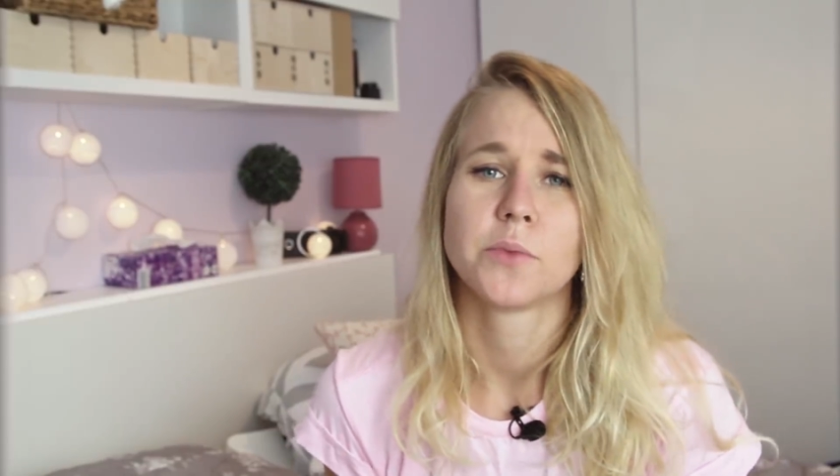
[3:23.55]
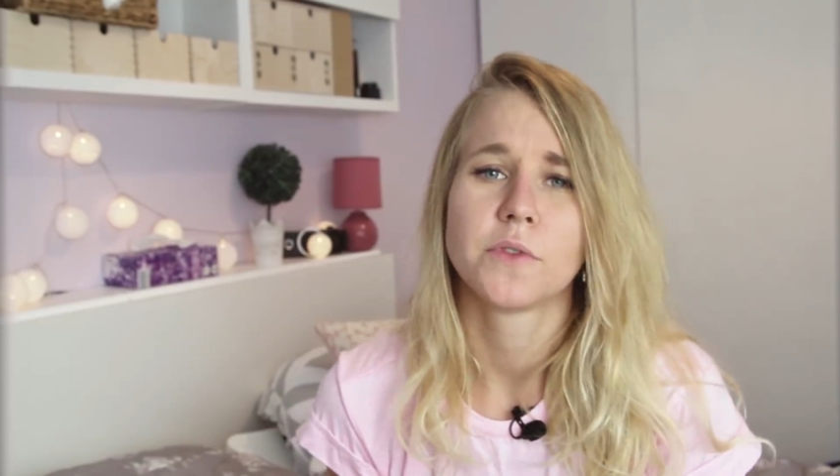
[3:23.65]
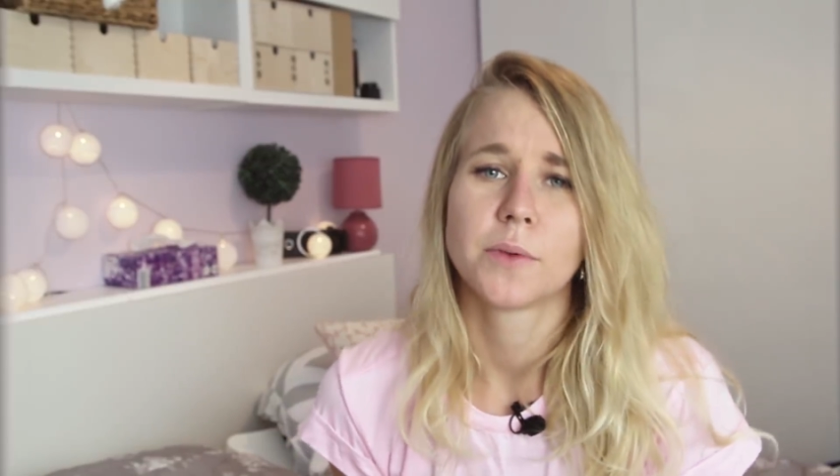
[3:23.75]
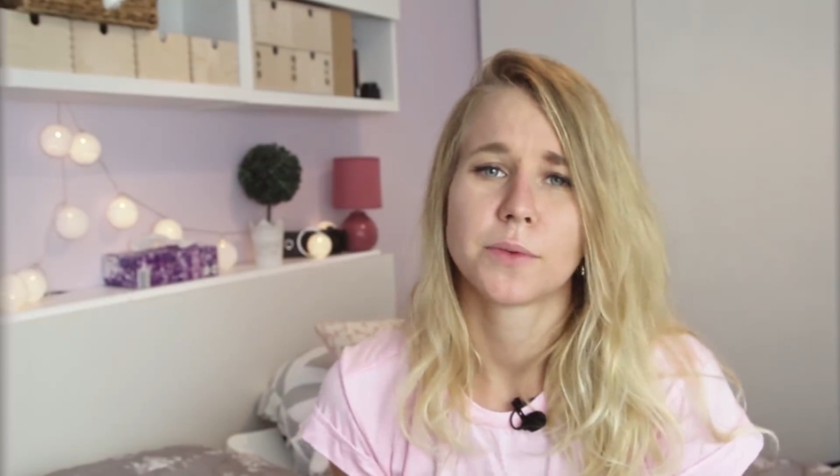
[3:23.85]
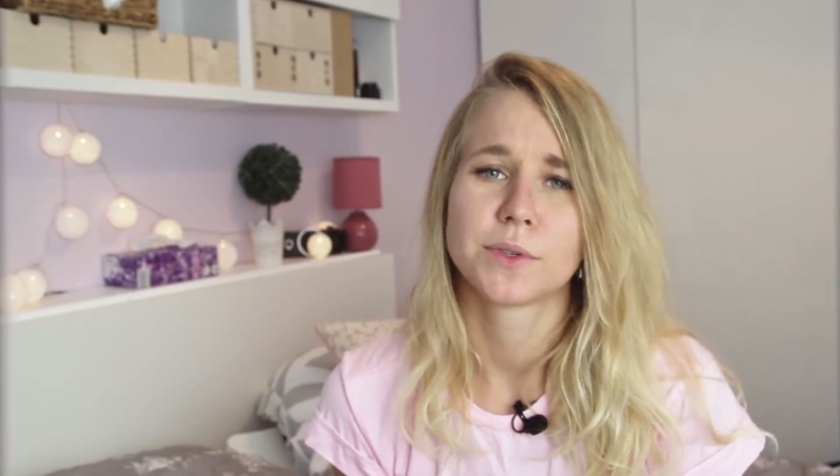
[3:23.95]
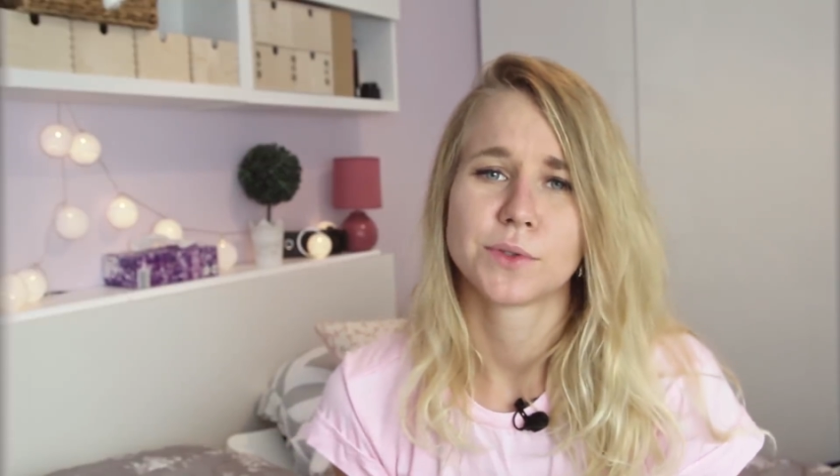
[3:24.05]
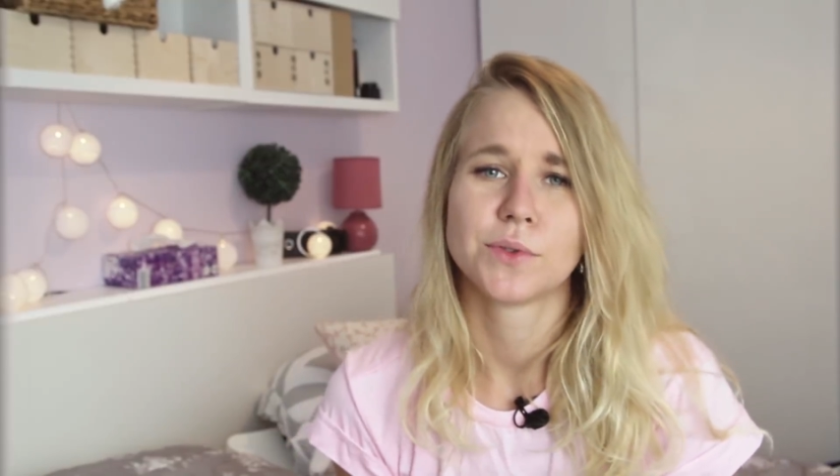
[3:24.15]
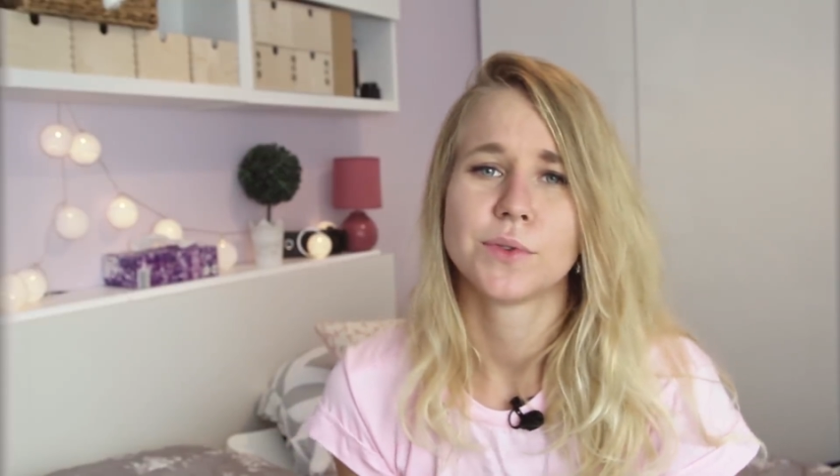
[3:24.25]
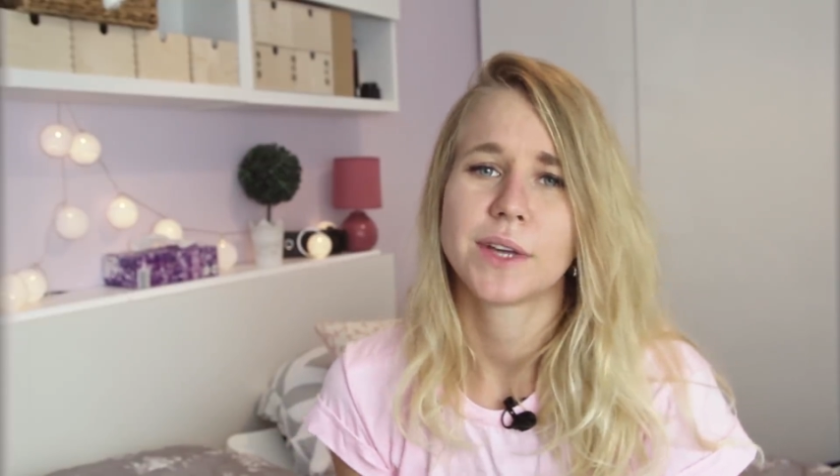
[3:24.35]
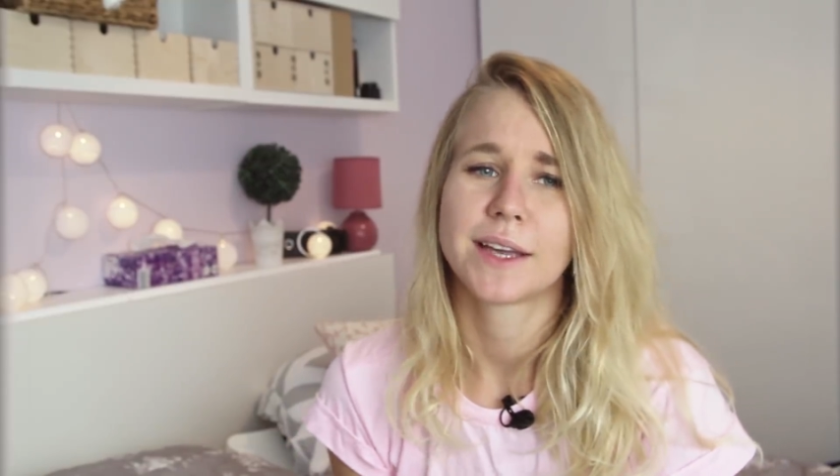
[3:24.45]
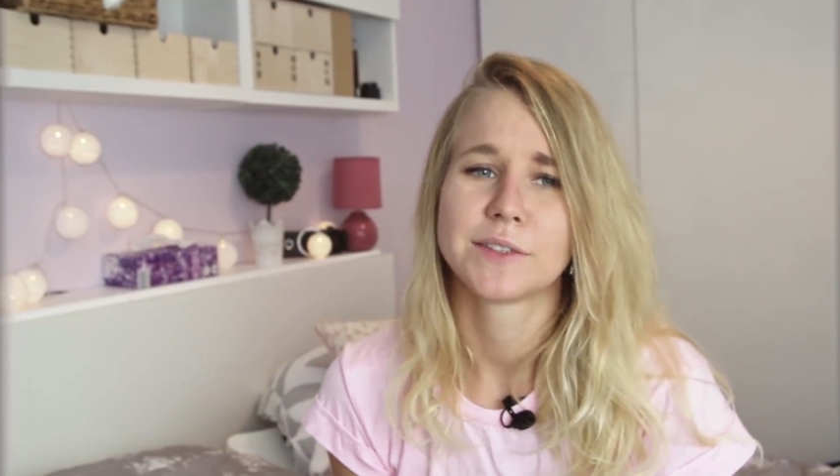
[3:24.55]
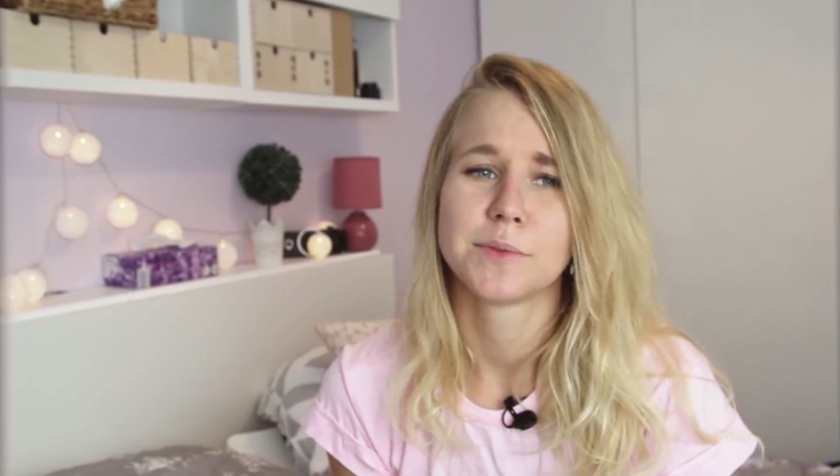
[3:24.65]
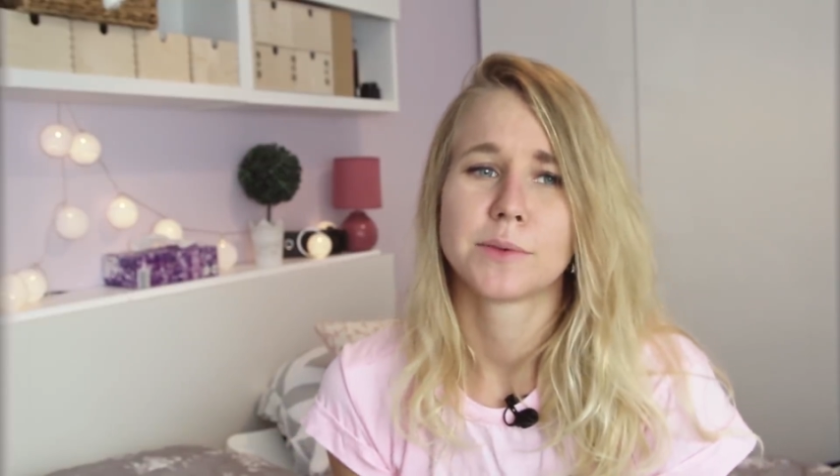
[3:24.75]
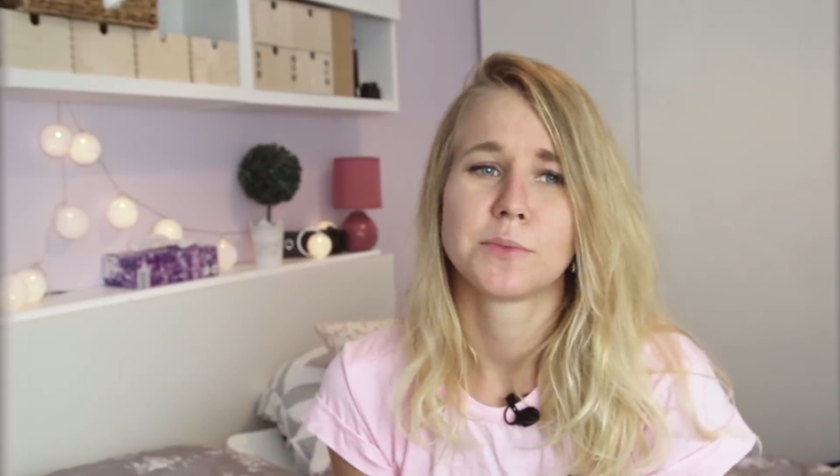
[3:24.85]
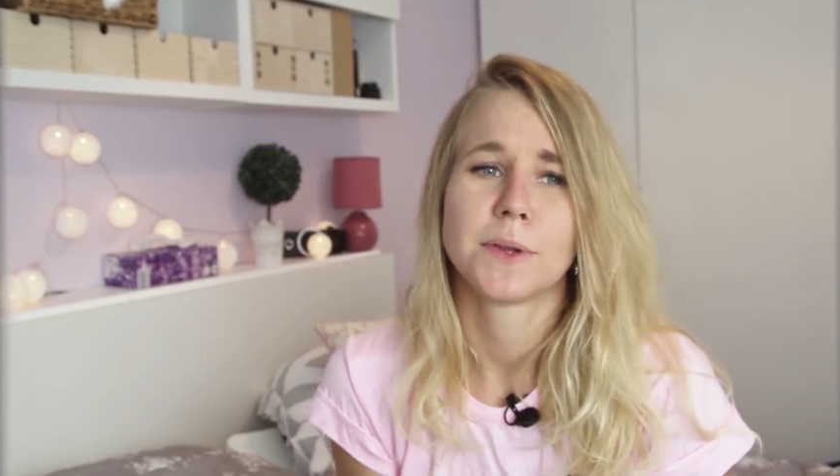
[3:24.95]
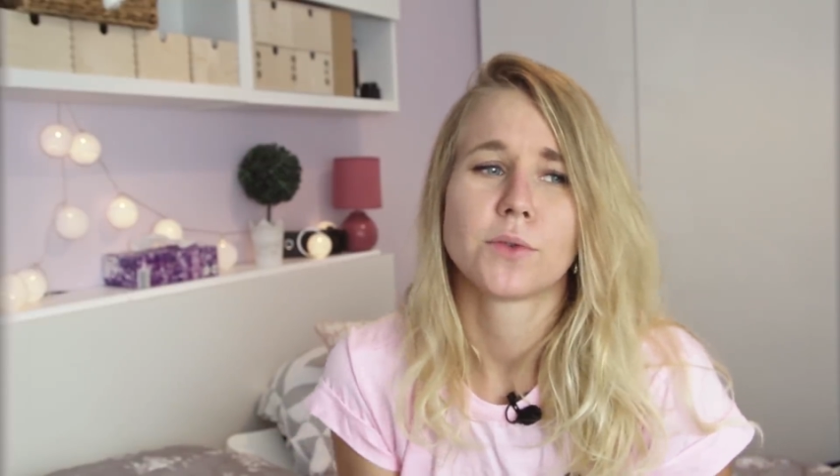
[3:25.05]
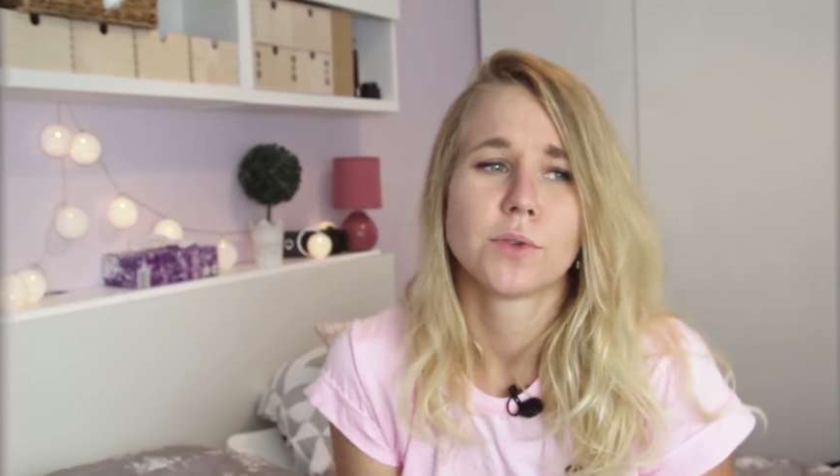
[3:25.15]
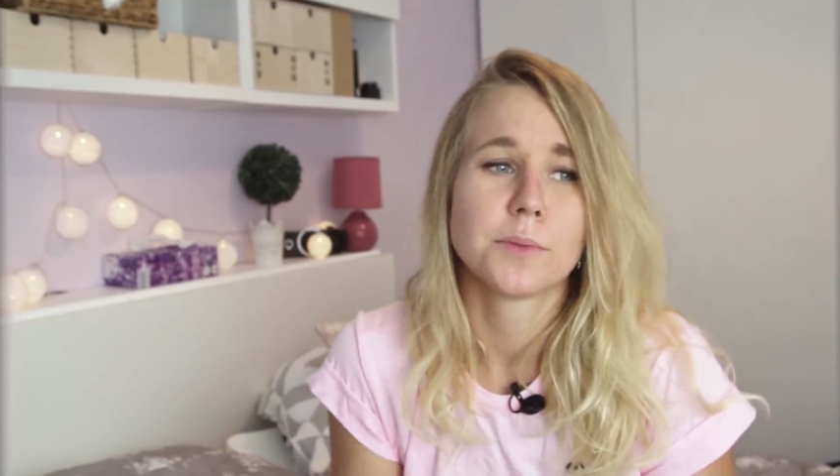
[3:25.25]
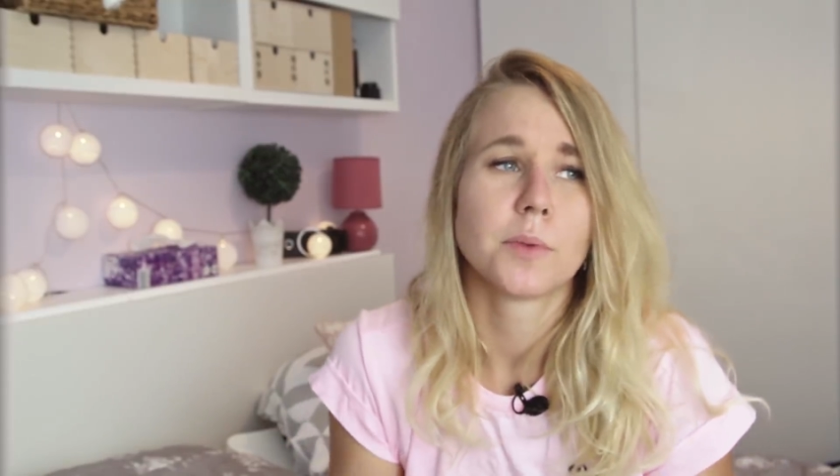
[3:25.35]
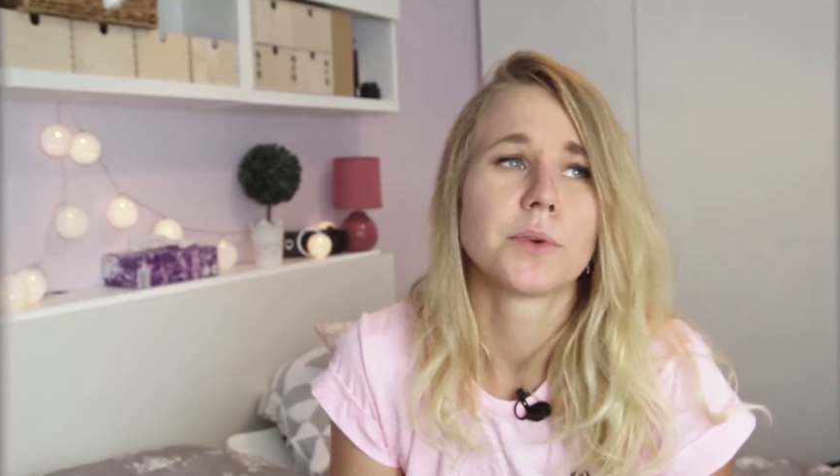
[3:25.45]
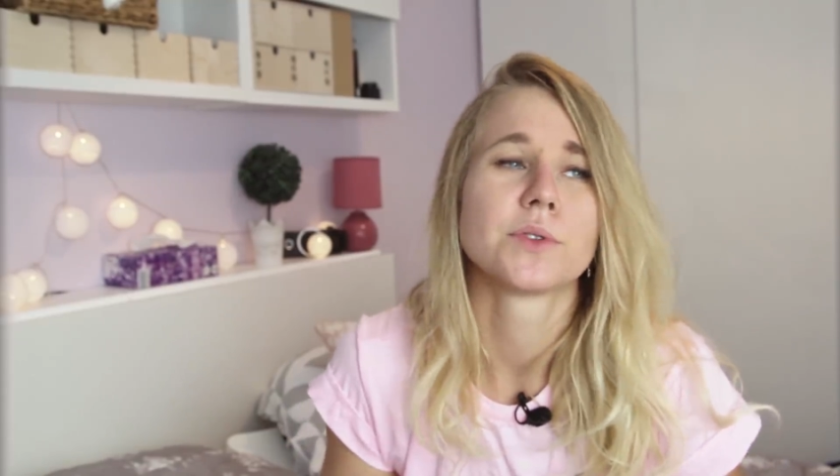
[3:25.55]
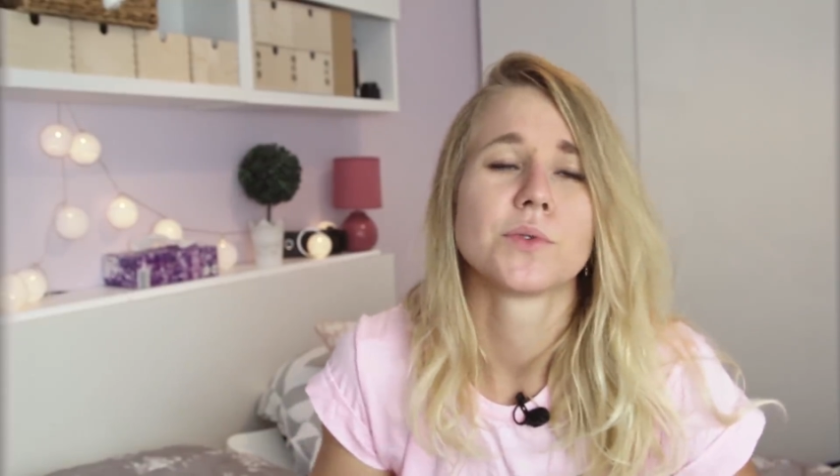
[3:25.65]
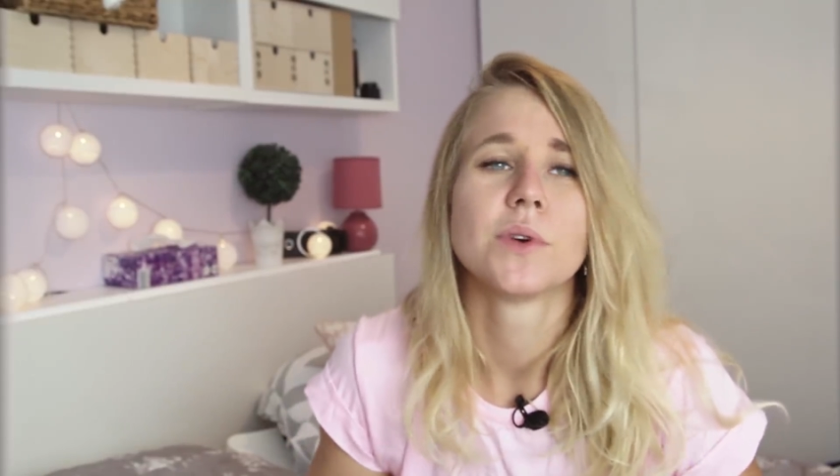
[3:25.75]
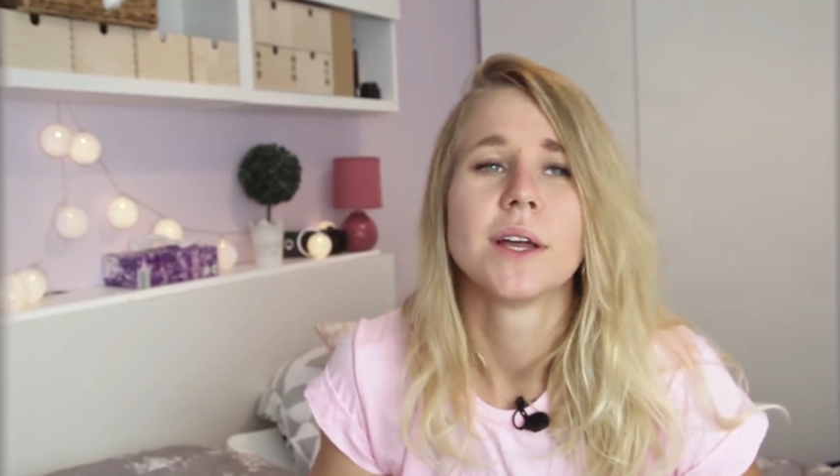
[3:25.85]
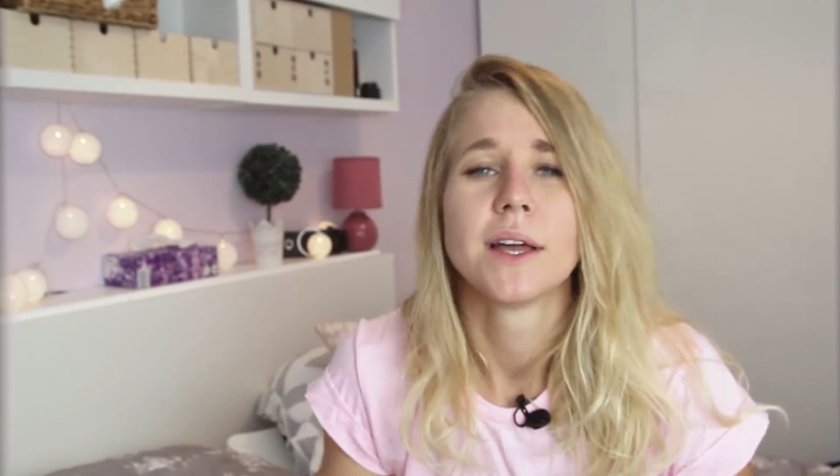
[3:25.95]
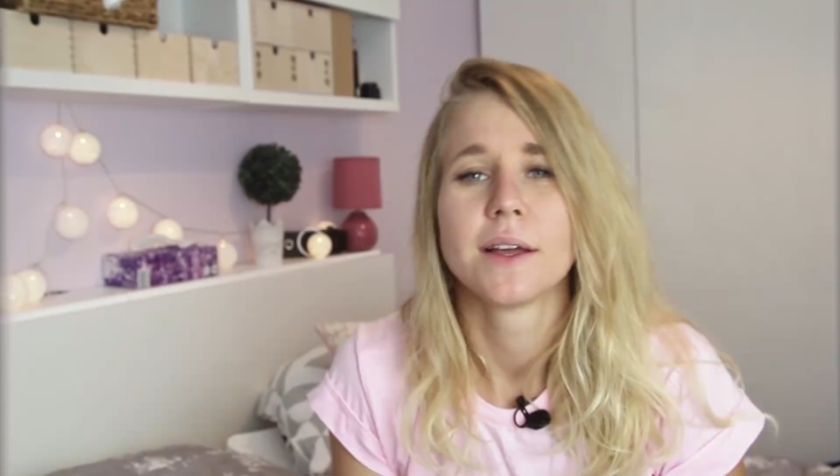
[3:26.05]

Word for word: Mówię po prostu, jak jest w moim przypadku, no po prostu